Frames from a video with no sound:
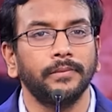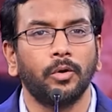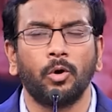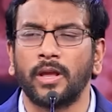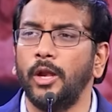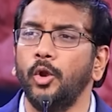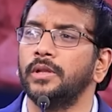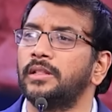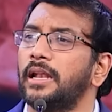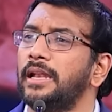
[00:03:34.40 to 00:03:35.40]
ఒక ఇల్లు
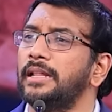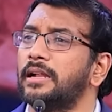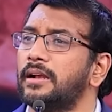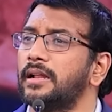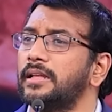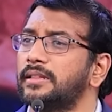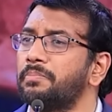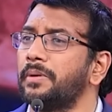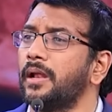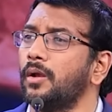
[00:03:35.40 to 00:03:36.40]
ఉంది తల్లి తండ్రి ఇద్దరు
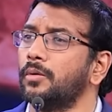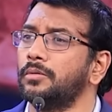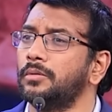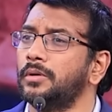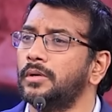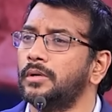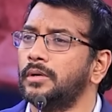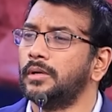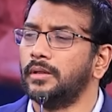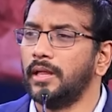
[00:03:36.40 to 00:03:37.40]
పిల్లలు
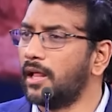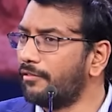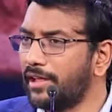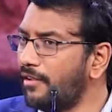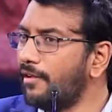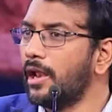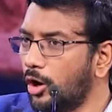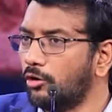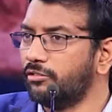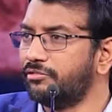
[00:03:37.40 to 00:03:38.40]
దే ఆర్ వెరీ వెల్
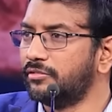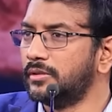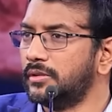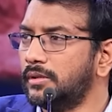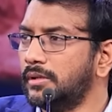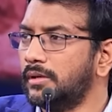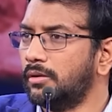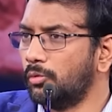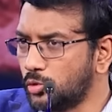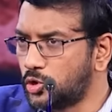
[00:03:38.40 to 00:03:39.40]
ఆఫ్
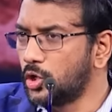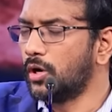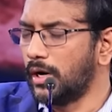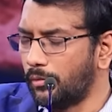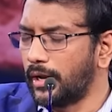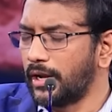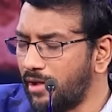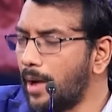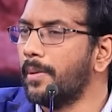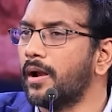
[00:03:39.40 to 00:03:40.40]
ఉద్యోగ వారికి
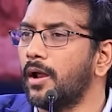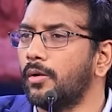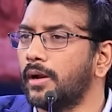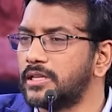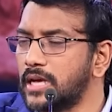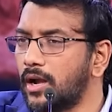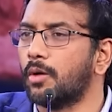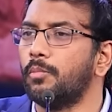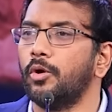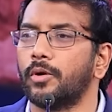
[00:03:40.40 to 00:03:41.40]
వ్యాపారాలు ఉన్నాయి చాలా
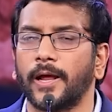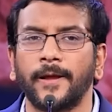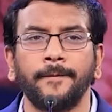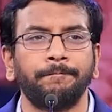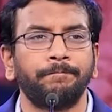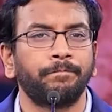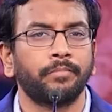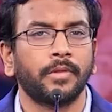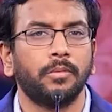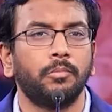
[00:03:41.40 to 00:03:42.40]
డబ్బులు ఉన్నాయి
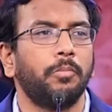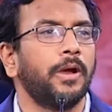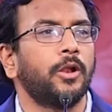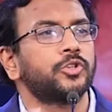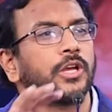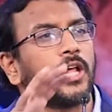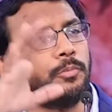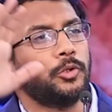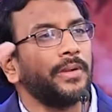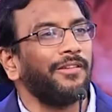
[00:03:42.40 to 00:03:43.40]
ముంబైలో చాలా
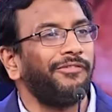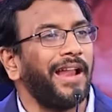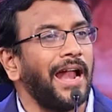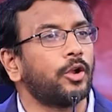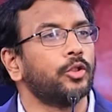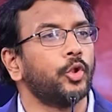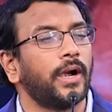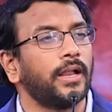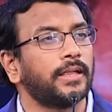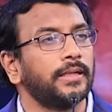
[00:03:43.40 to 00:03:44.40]
అద్భుతమైన ఫ్లాట్ ఉంది
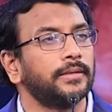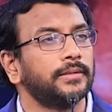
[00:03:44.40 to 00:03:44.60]
వాళ్ళకి